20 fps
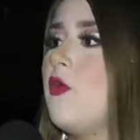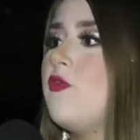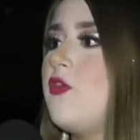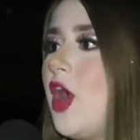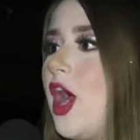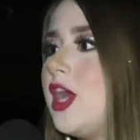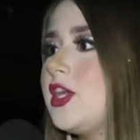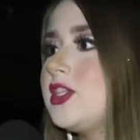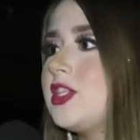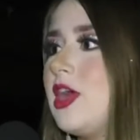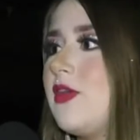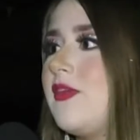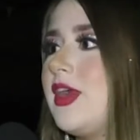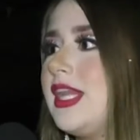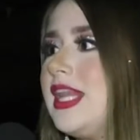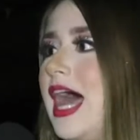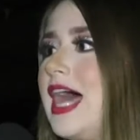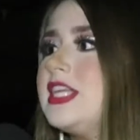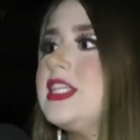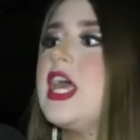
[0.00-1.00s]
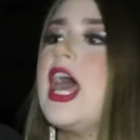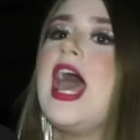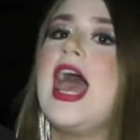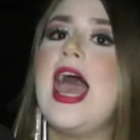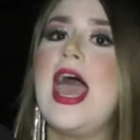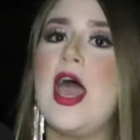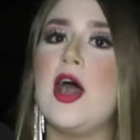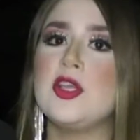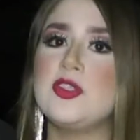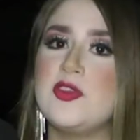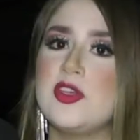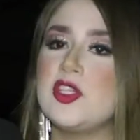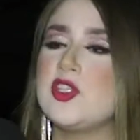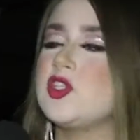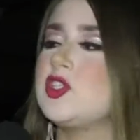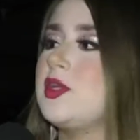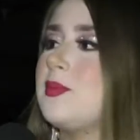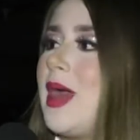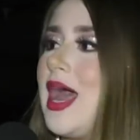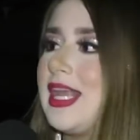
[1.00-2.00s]
meu forte, na verdade, é os
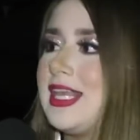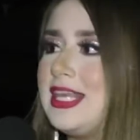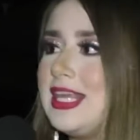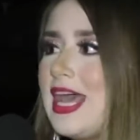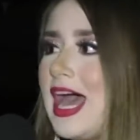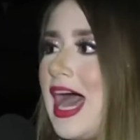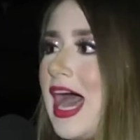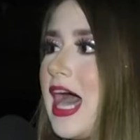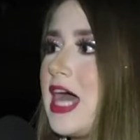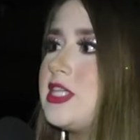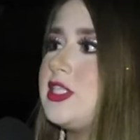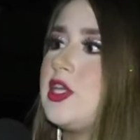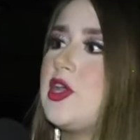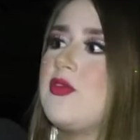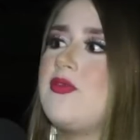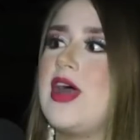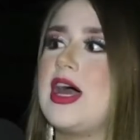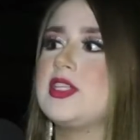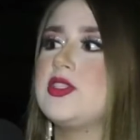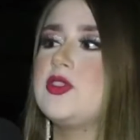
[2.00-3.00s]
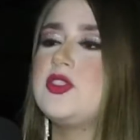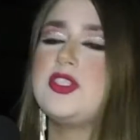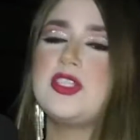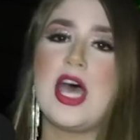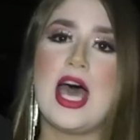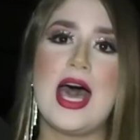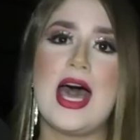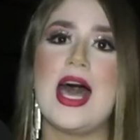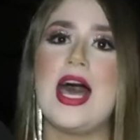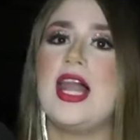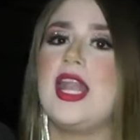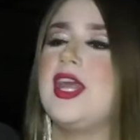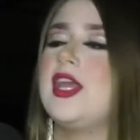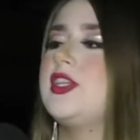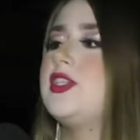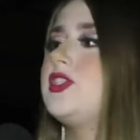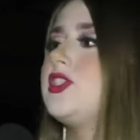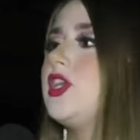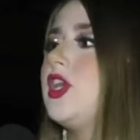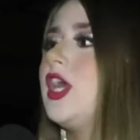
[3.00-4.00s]
vídeos de maquiagem, eu faço
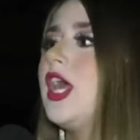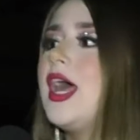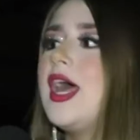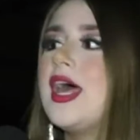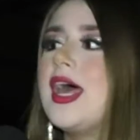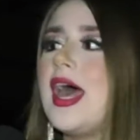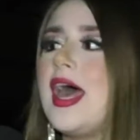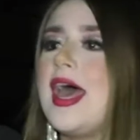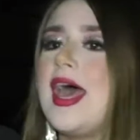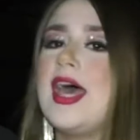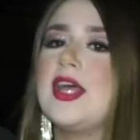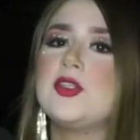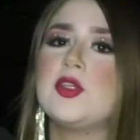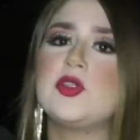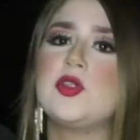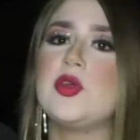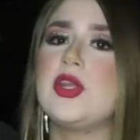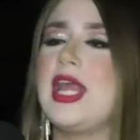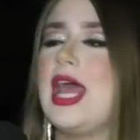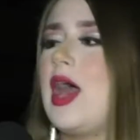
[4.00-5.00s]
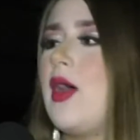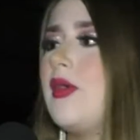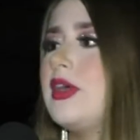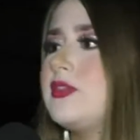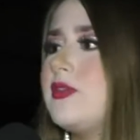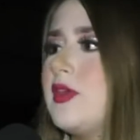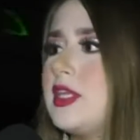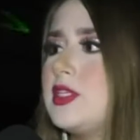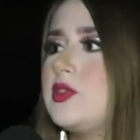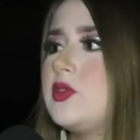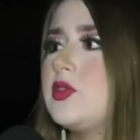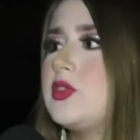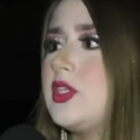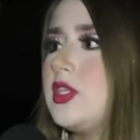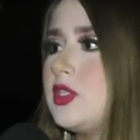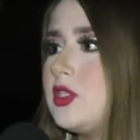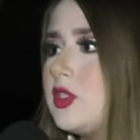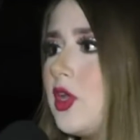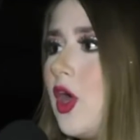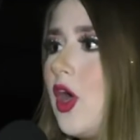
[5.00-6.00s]
challenge, é, tutorial às vezes nos
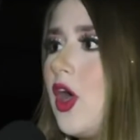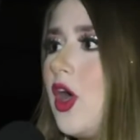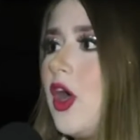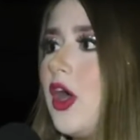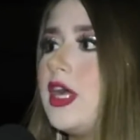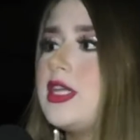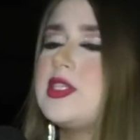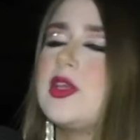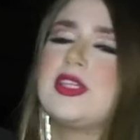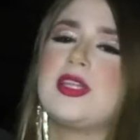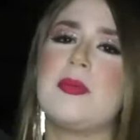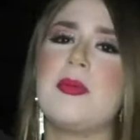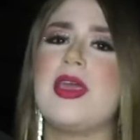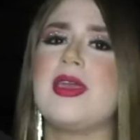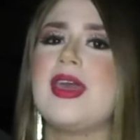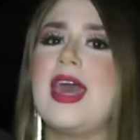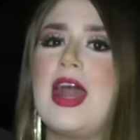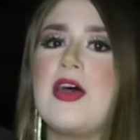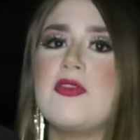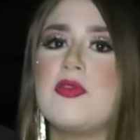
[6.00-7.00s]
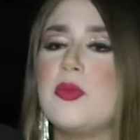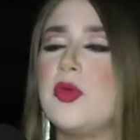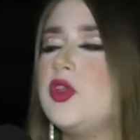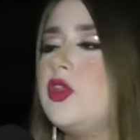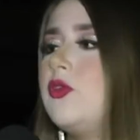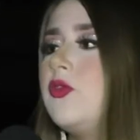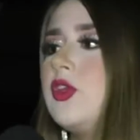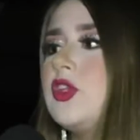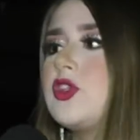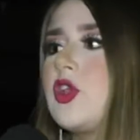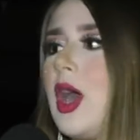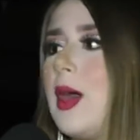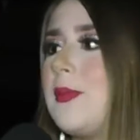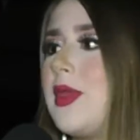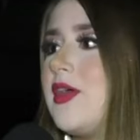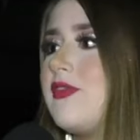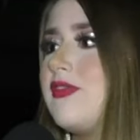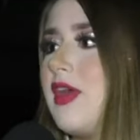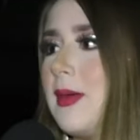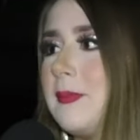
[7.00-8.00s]
stories, eu também gravo muito vídeo com a
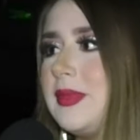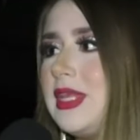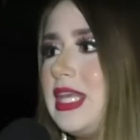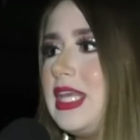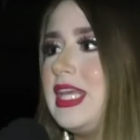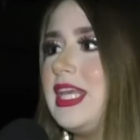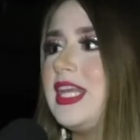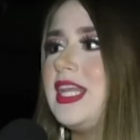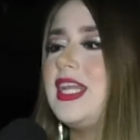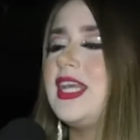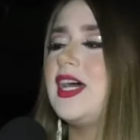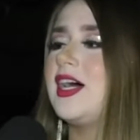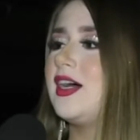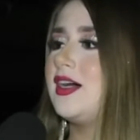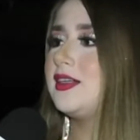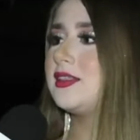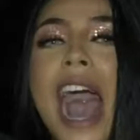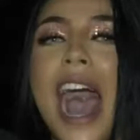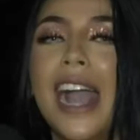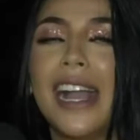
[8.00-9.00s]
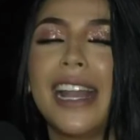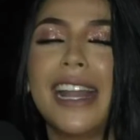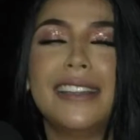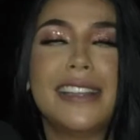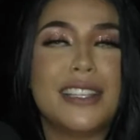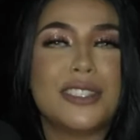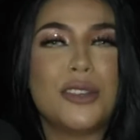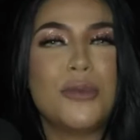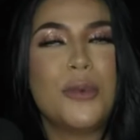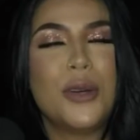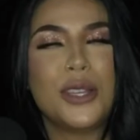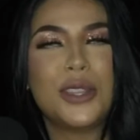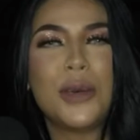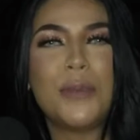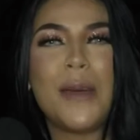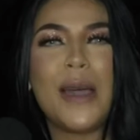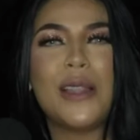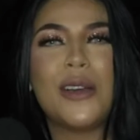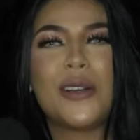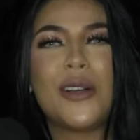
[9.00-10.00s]
minha família. Agradeço
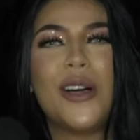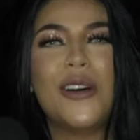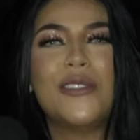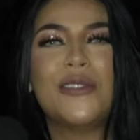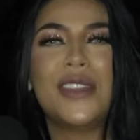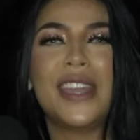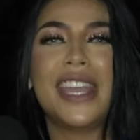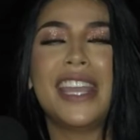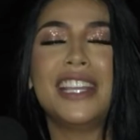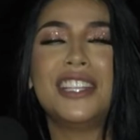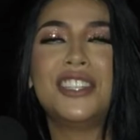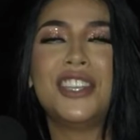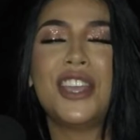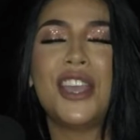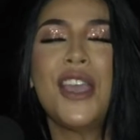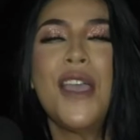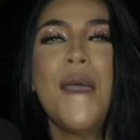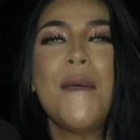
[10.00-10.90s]
muito pelo convite,